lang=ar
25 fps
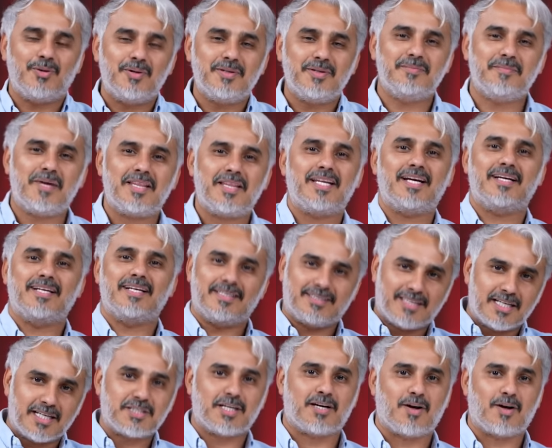يكون مثلا
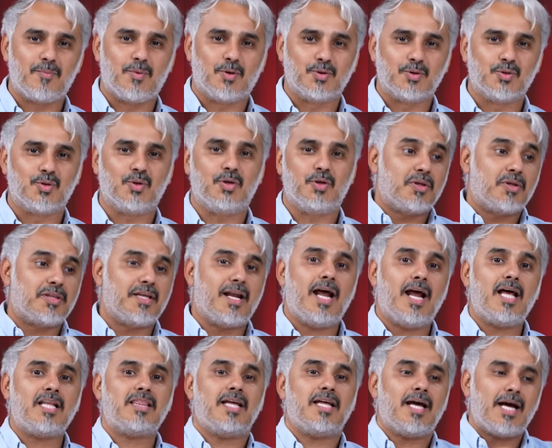انتشر الموضوع وثلاثه